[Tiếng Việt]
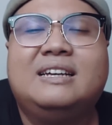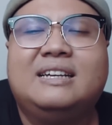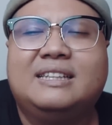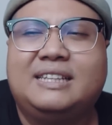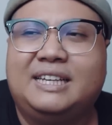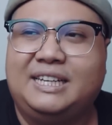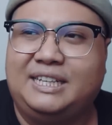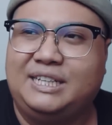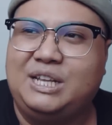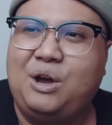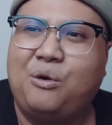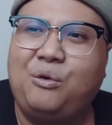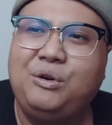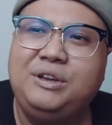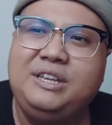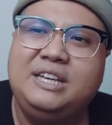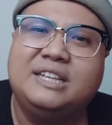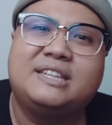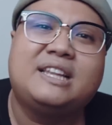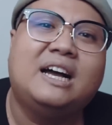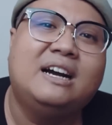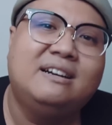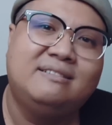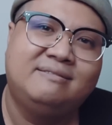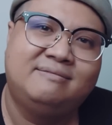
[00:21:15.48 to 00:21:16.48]
thì đối
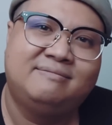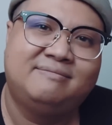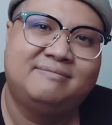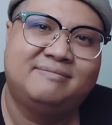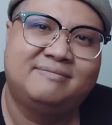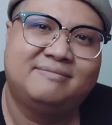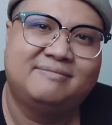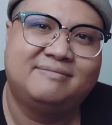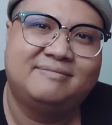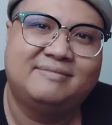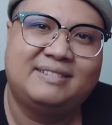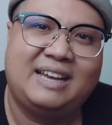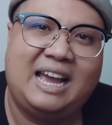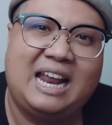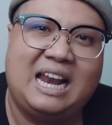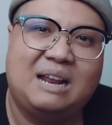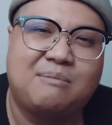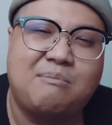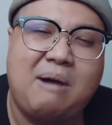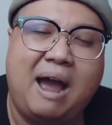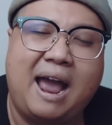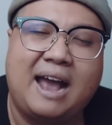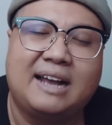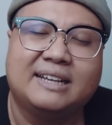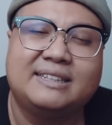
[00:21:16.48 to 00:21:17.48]
với tân hay là
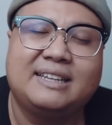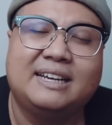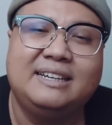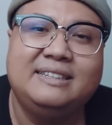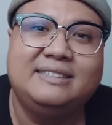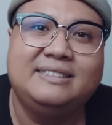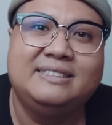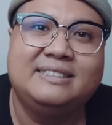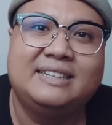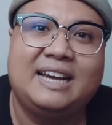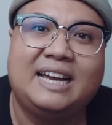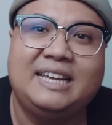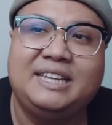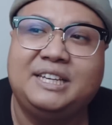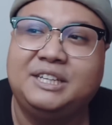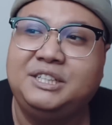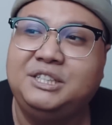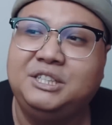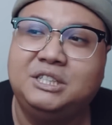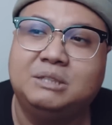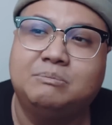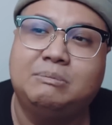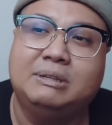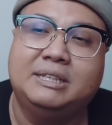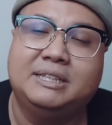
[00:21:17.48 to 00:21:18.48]
bạn tân hay
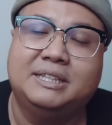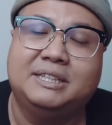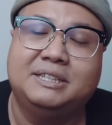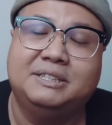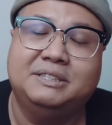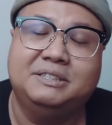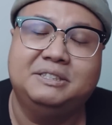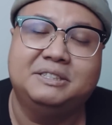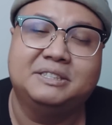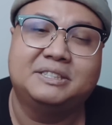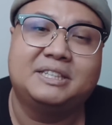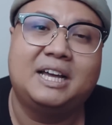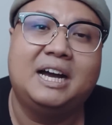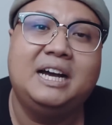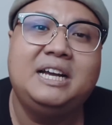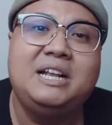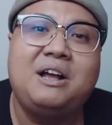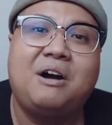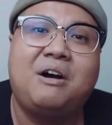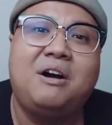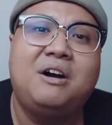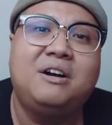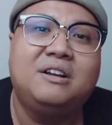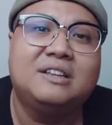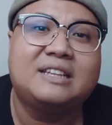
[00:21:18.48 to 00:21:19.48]
những người bình thường tới
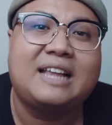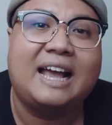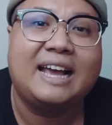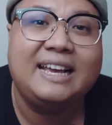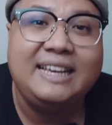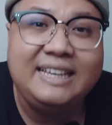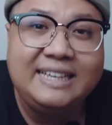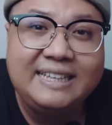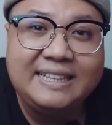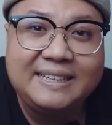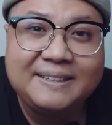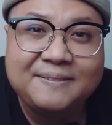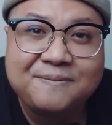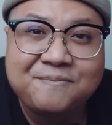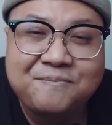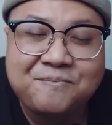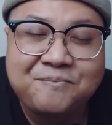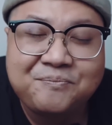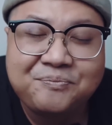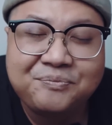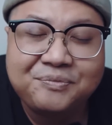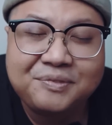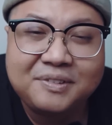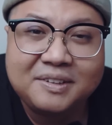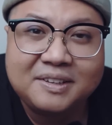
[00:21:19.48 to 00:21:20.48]
đó thấy
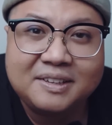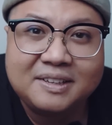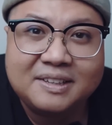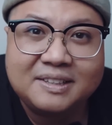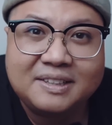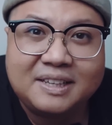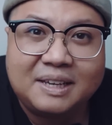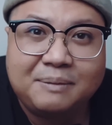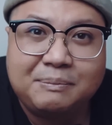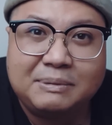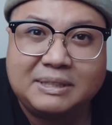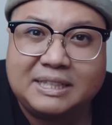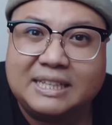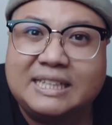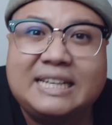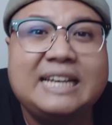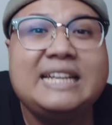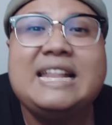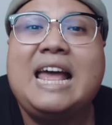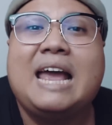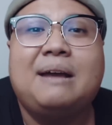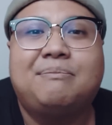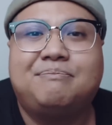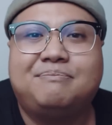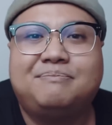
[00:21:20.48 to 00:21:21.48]
thì mình chỉ
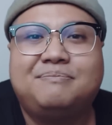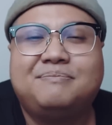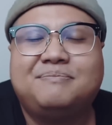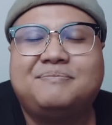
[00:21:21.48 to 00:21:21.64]
thấy đẹp